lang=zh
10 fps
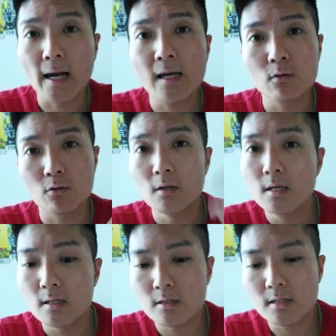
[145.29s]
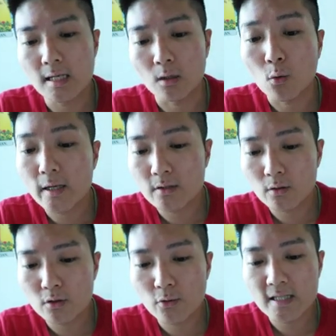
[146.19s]
还有就是很快
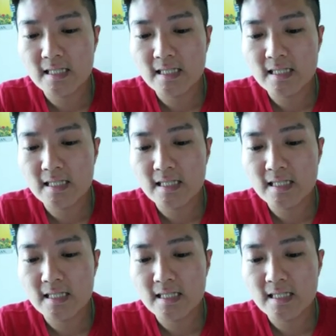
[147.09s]
就就会